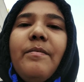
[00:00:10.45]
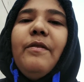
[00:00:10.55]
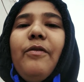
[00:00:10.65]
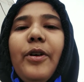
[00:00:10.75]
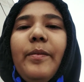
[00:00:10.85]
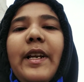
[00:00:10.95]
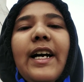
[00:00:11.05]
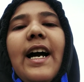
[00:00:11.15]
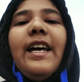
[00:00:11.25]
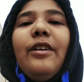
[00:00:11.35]
मैं फ़ोन में
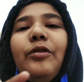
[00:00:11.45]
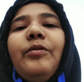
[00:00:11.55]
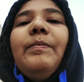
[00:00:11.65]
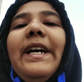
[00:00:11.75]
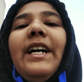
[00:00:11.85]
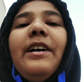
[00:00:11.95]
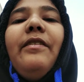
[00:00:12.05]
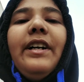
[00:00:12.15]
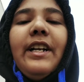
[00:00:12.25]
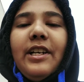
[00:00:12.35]
लगाया और मेरा
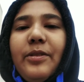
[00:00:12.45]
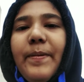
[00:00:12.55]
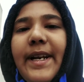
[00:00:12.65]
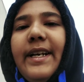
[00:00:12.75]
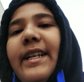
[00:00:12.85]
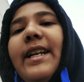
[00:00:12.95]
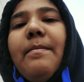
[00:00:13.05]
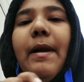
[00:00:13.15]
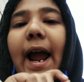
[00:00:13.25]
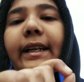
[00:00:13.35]
कवर ट्रांसपेरेंट है ना
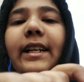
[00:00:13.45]
ब्लैक